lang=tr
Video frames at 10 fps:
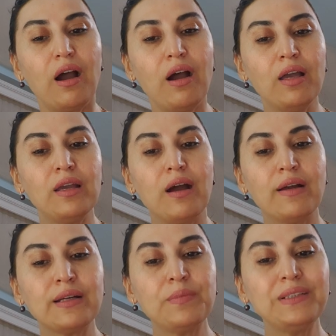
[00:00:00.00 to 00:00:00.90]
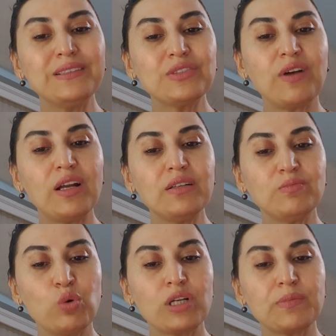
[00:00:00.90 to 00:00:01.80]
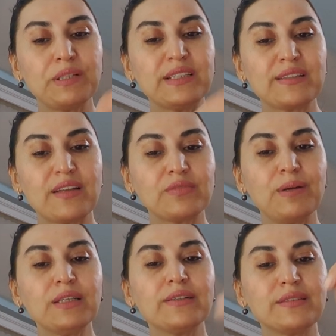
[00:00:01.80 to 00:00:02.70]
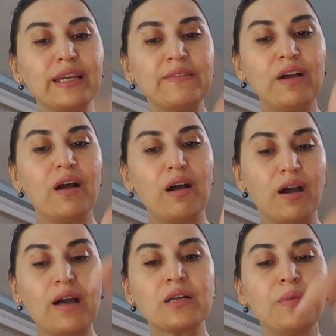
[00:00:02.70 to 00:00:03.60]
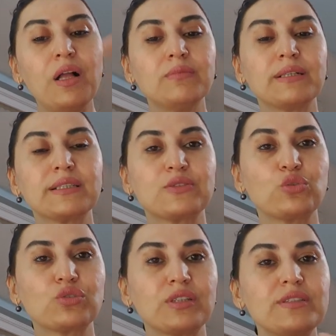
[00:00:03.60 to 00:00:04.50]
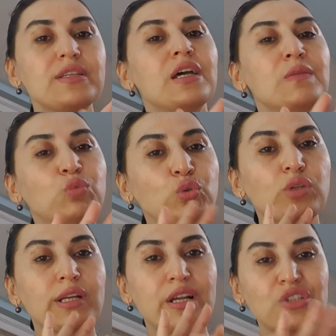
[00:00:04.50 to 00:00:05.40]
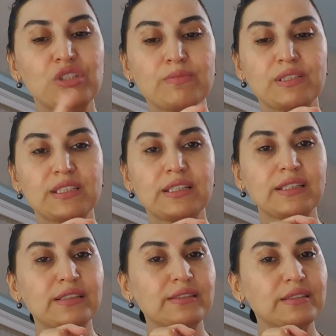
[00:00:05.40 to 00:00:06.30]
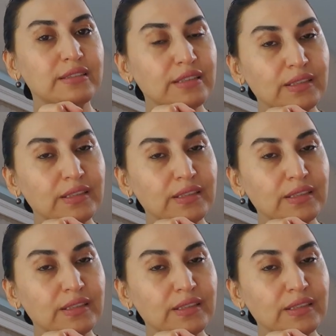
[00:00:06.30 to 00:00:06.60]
Ay, arabanız var bu arabayı satmak ya da eve araba almak istiyorsanız bunun araştırmasına girdiniz.